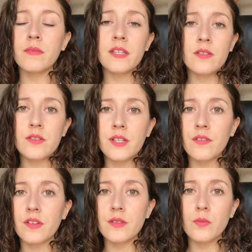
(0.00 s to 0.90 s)
des
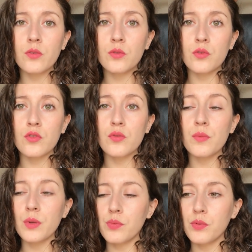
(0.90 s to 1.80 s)
anciens vêtements que je
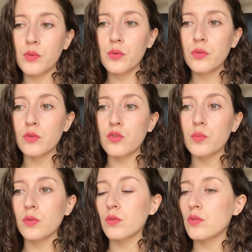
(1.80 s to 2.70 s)
ne mets plus, que
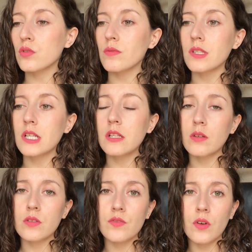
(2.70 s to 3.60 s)
je peux customiser,
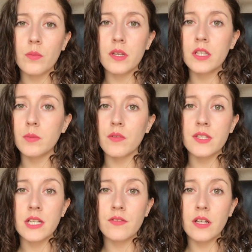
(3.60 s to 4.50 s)
transformer, qui
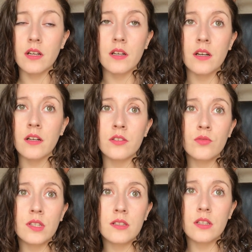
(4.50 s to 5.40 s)
peuvent servir à,
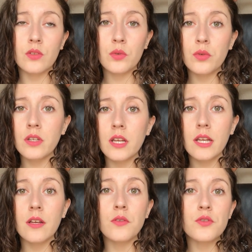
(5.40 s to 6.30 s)
tout un tas de trucs.
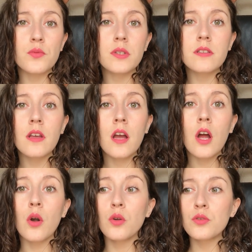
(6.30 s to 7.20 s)
Et ensuite
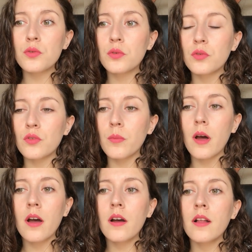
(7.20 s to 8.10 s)
le second
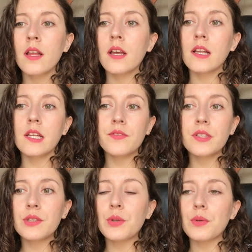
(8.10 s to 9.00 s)
main, les
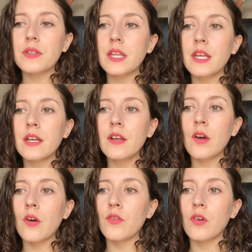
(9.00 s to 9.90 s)
vides
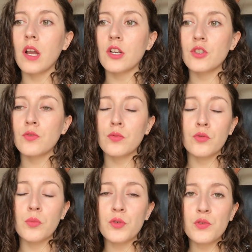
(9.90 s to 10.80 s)
greniers, voilà
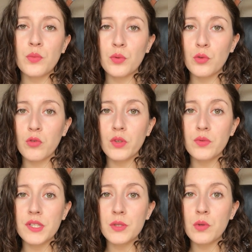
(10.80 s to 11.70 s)
je pense qu'on peut trouver
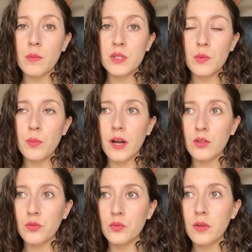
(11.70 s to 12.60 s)
du tissu un petit peu
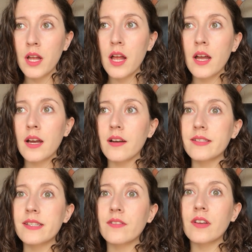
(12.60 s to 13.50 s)
partout.
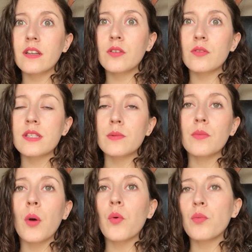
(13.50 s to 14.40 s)
Euh, c'est vrai que c'est
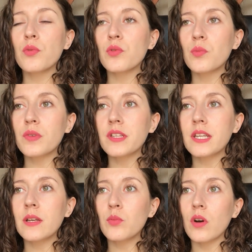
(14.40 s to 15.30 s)
un peu plus
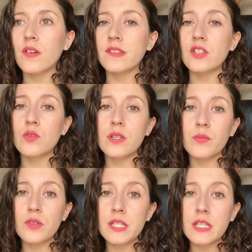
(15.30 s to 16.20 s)
compliqué pour avoir des jolis
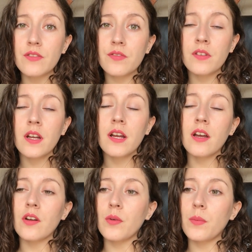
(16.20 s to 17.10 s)
motifs
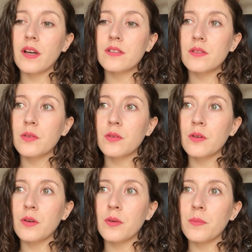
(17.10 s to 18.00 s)
euh, parce que
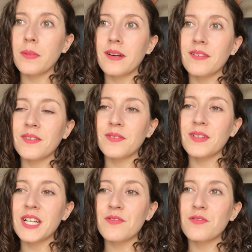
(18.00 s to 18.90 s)
euh, ben,
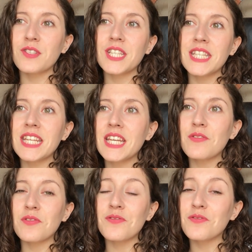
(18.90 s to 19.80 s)
voilà, il faut chiner,
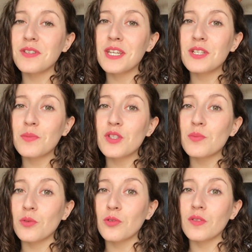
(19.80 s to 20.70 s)
il faut fouiller, je
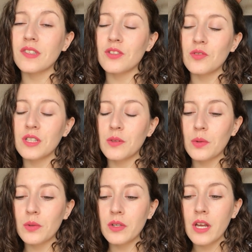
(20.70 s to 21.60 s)
pense, pour trouver des jolis
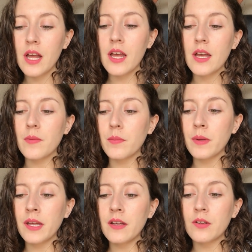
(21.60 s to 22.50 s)
trucs.
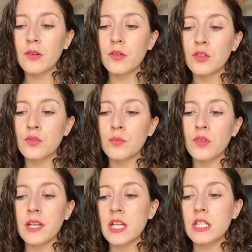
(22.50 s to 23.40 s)
Mais je
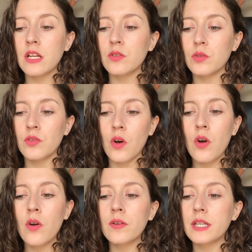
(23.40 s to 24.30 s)
m'engage
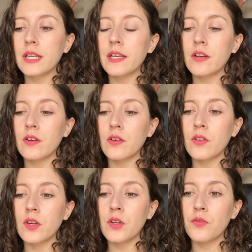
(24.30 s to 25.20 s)
là-dedans et,
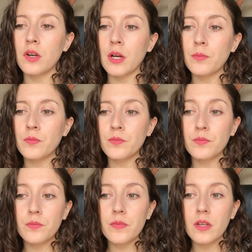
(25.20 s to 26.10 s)
voilà.
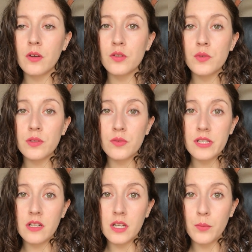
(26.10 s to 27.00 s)
Ensuite,
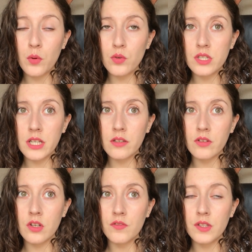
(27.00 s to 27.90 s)
concernant les projets
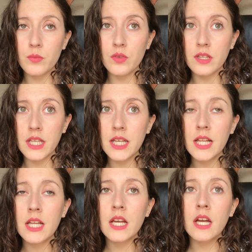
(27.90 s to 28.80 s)
que j'ai envie de mener,